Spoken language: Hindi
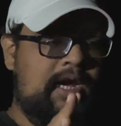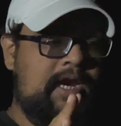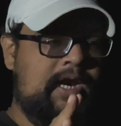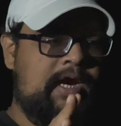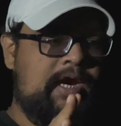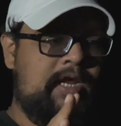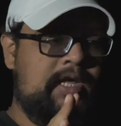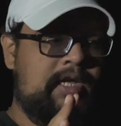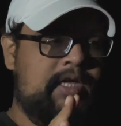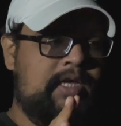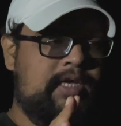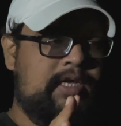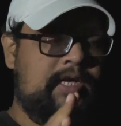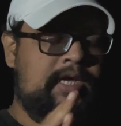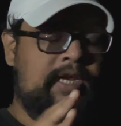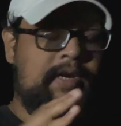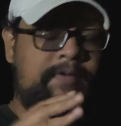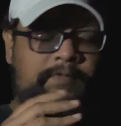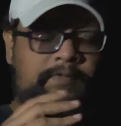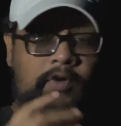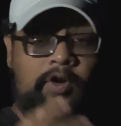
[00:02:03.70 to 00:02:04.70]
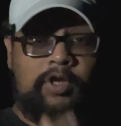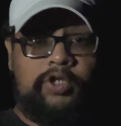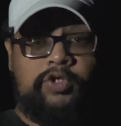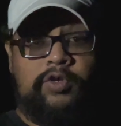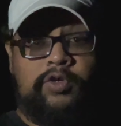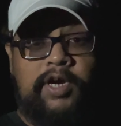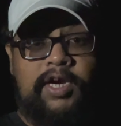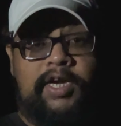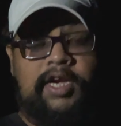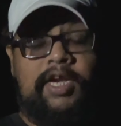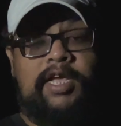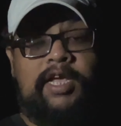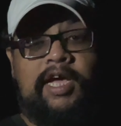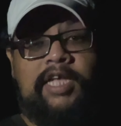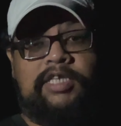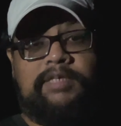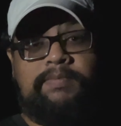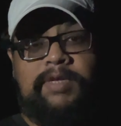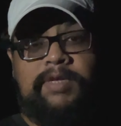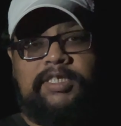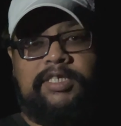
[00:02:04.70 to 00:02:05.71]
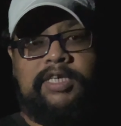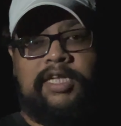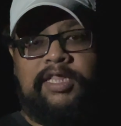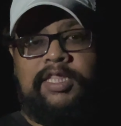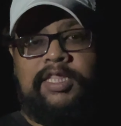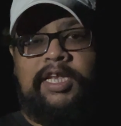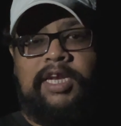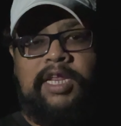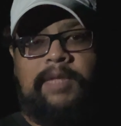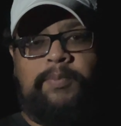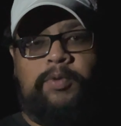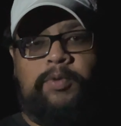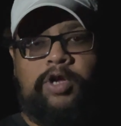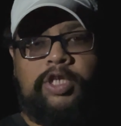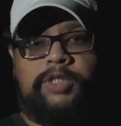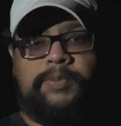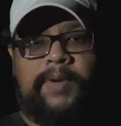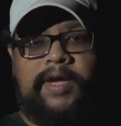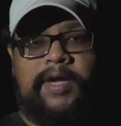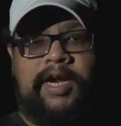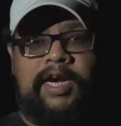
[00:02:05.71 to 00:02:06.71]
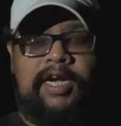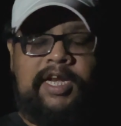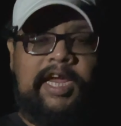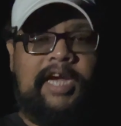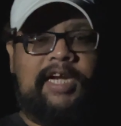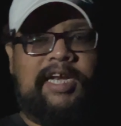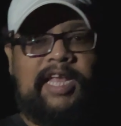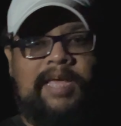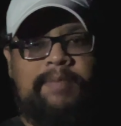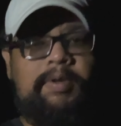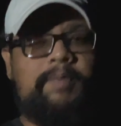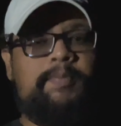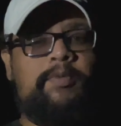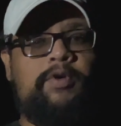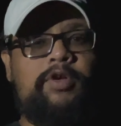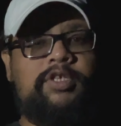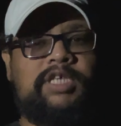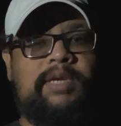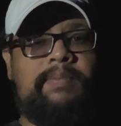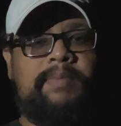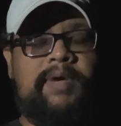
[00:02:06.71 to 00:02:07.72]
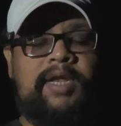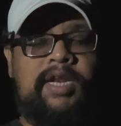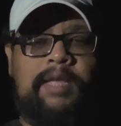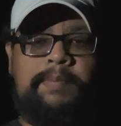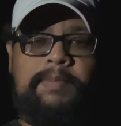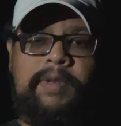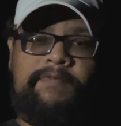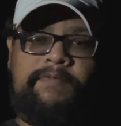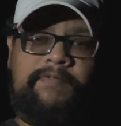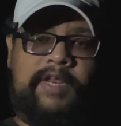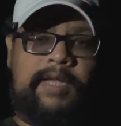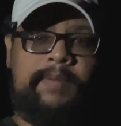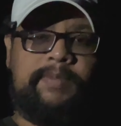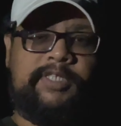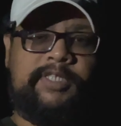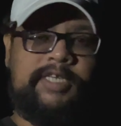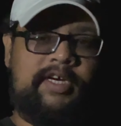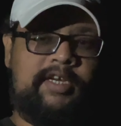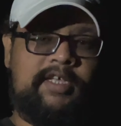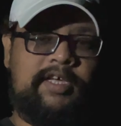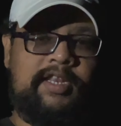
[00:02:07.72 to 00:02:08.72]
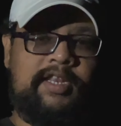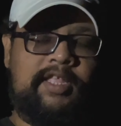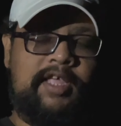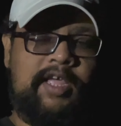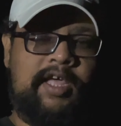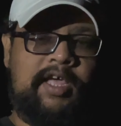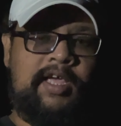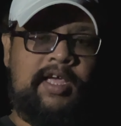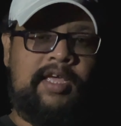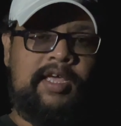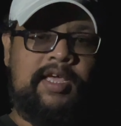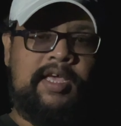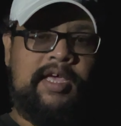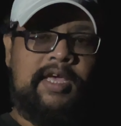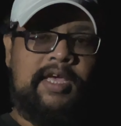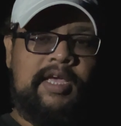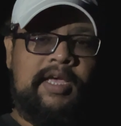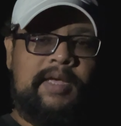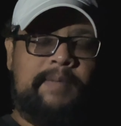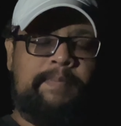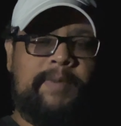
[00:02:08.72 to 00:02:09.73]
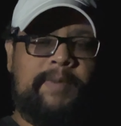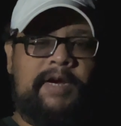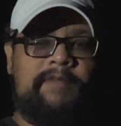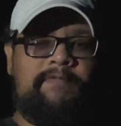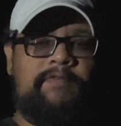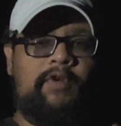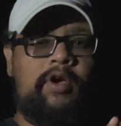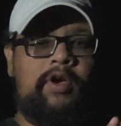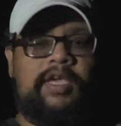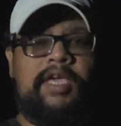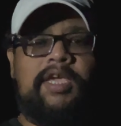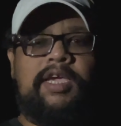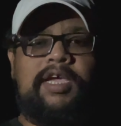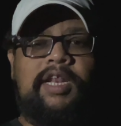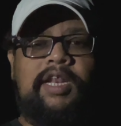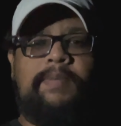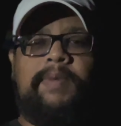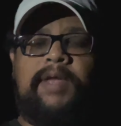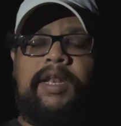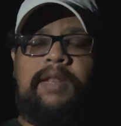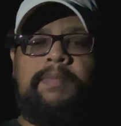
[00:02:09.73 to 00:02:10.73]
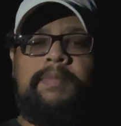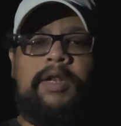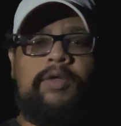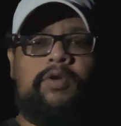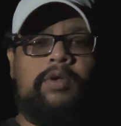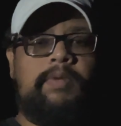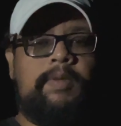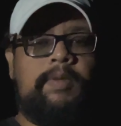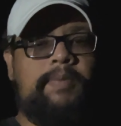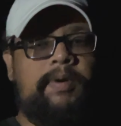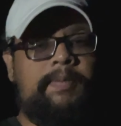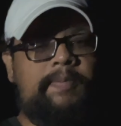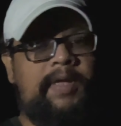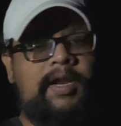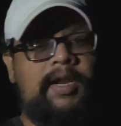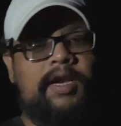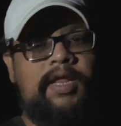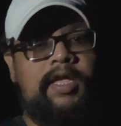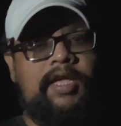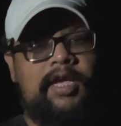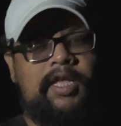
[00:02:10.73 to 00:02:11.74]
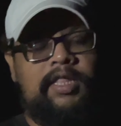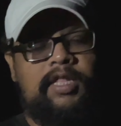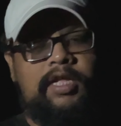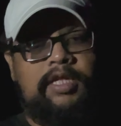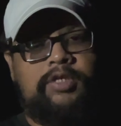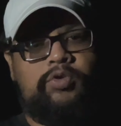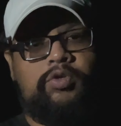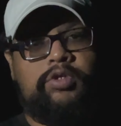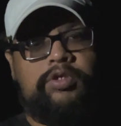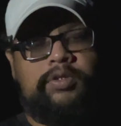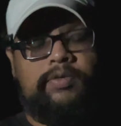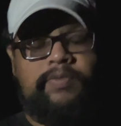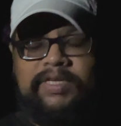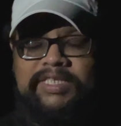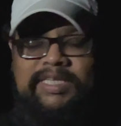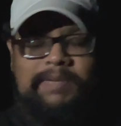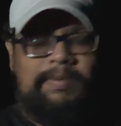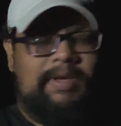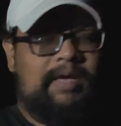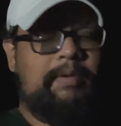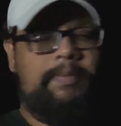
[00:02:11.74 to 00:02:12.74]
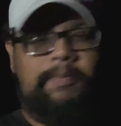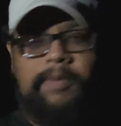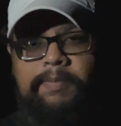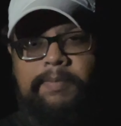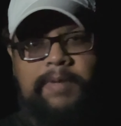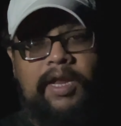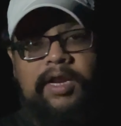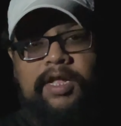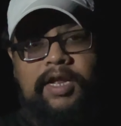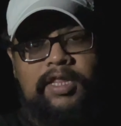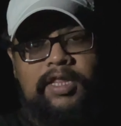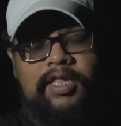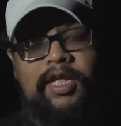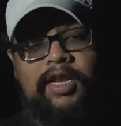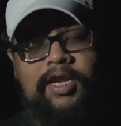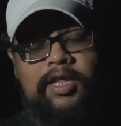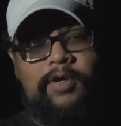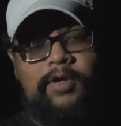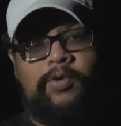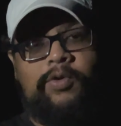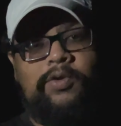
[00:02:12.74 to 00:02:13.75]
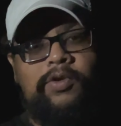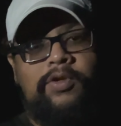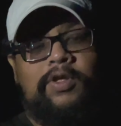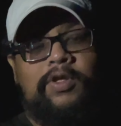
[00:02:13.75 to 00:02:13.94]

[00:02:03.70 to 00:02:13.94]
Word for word: एंड अनफॉर्चुनेटली uh, आज मैं जल्दी नहीं पहुंच पाया ठीक टाइम पे पहुंचा मैंने अपना फ्रेम सेट कर दिया है बट व्लॉगिंग के लिए मैंने बिल्कुल भी प्रिपेयर नहीं किया था आज कुछ वैसे भी कभी प्रिपेयर करता नहीं हूँ